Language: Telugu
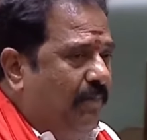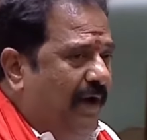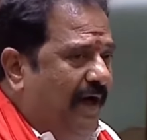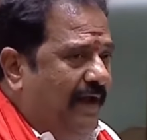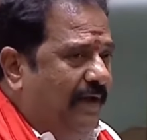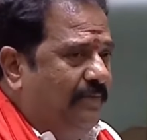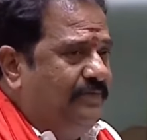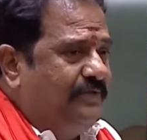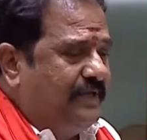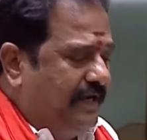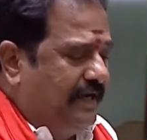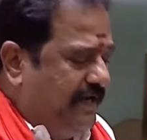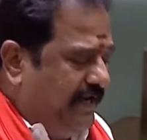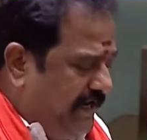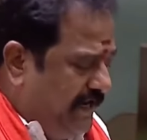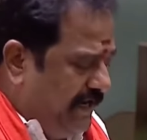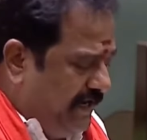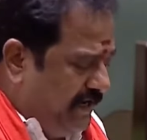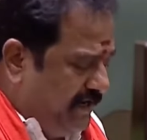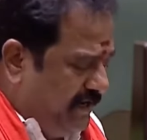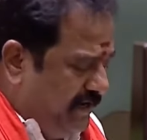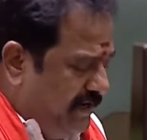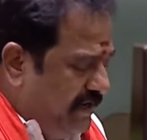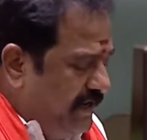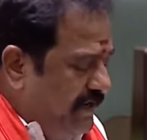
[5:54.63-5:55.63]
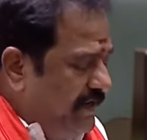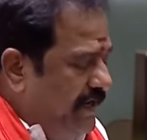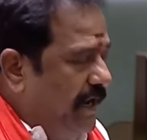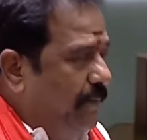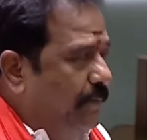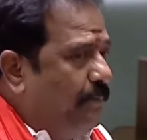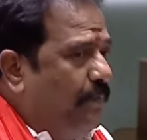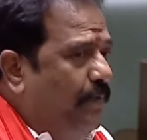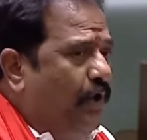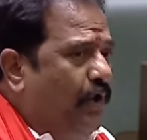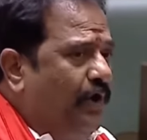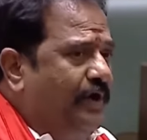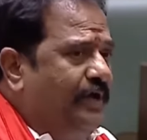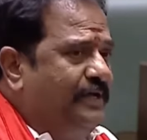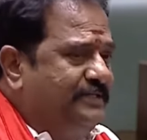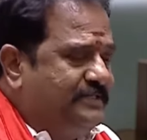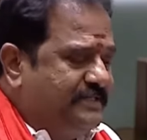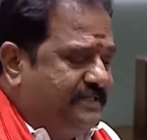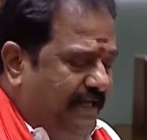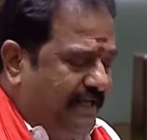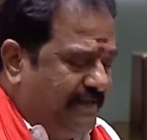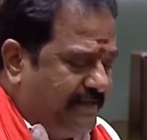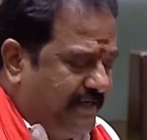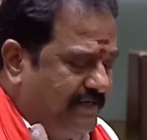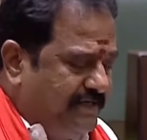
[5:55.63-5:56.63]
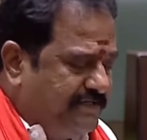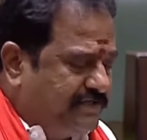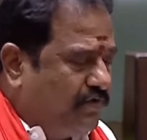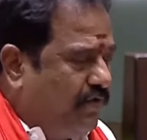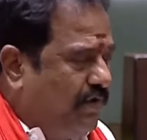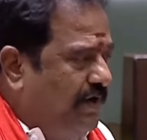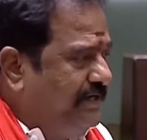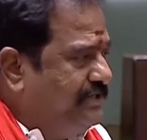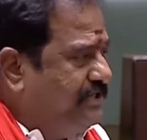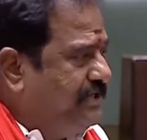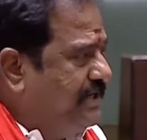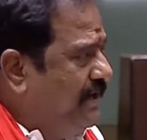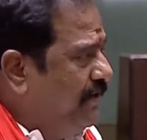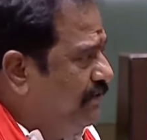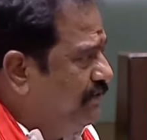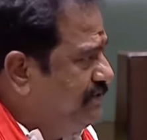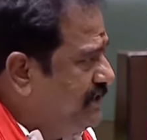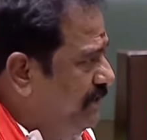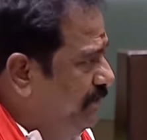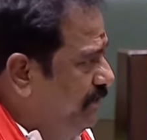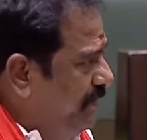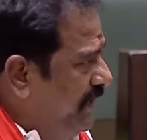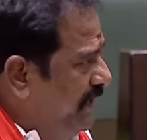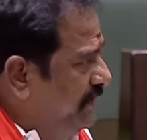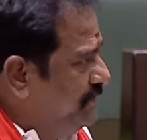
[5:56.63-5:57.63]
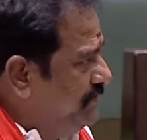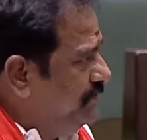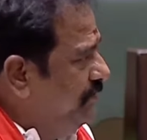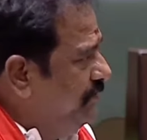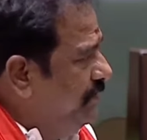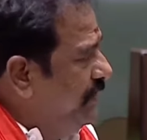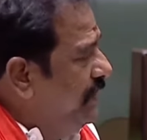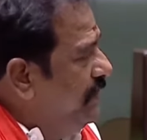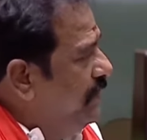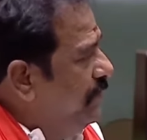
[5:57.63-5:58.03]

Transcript: మనం తిరిగి ఎప్పుడో ఇస్తే తీసుకోవాల్సిన అవసరం లేదు